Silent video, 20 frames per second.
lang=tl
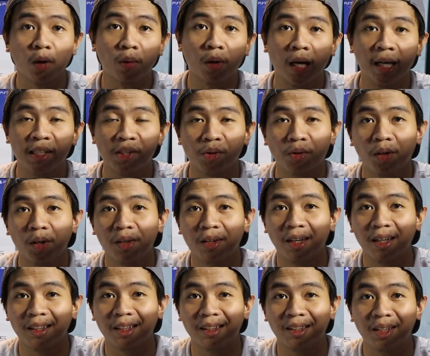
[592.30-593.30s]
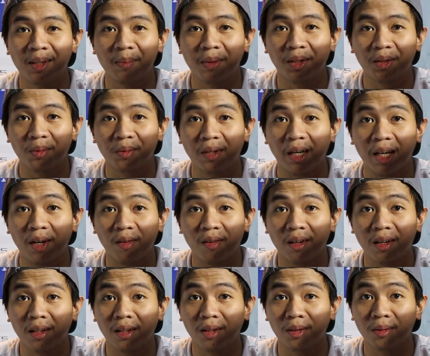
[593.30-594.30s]
guys, so ngayon nakita nyo naman kung gaano
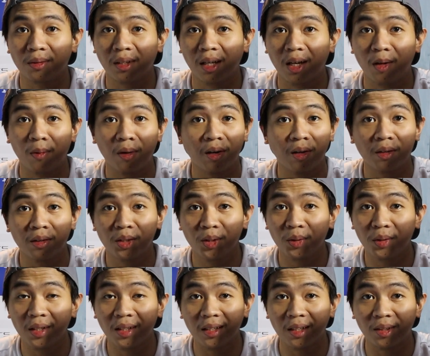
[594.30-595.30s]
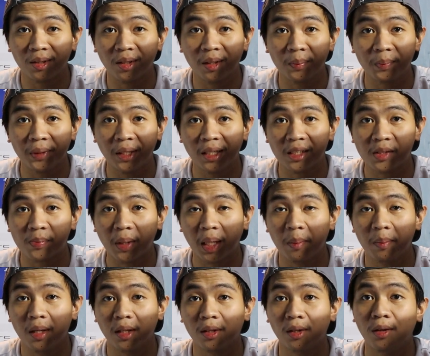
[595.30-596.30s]
kaganda tong dalawang unit na to ng
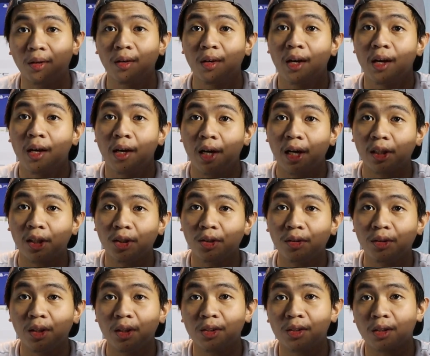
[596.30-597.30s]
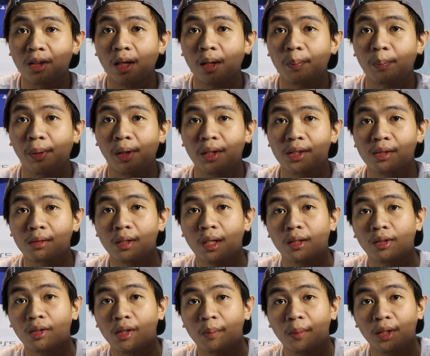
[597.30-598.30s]
PS5 na to. Ito yung digital version,
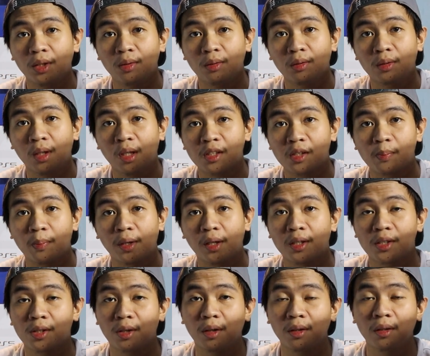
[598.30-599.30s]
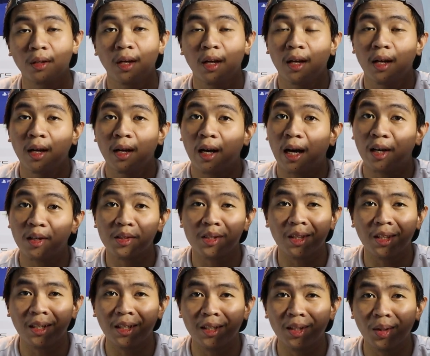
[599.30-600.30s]
ito naman yung disc version. Ano
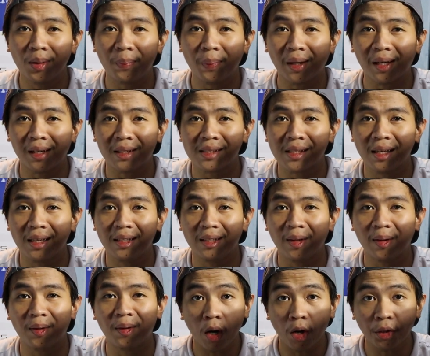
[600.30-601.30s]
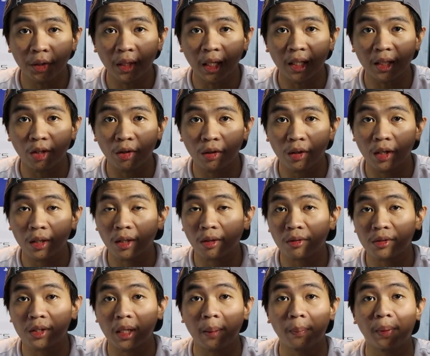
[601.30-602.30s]
sa tingin niyo yung parang sa inyo? Ako yung tatanungin
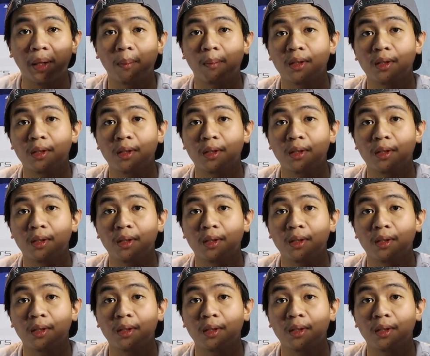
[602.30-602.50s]
niyo, syempre